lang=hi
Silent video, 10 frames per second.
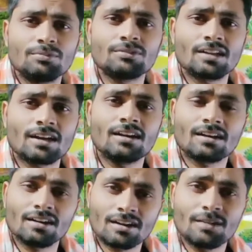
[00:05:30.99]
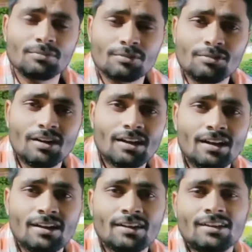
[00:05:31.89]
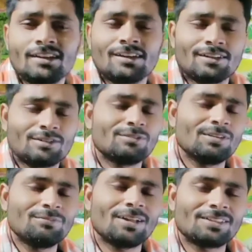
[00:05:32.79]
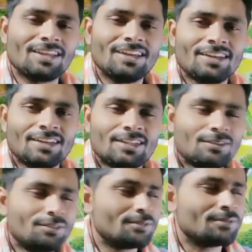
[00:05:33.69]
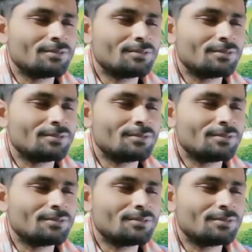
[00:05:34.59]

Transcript: बोतल का ढक्कन कब खुलेगा वही बात है तो